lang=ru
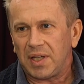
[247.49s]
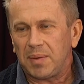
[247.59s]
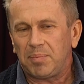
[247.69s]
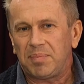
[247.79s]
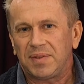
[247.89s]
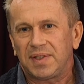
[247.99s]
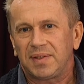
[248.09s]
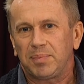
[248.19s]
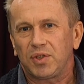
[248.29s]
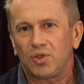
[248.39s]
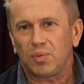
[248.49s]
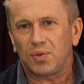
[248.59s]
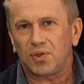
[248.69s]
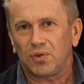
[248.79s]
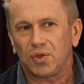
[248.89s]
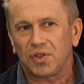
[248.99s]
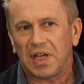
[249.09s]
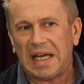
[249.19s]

они способствуют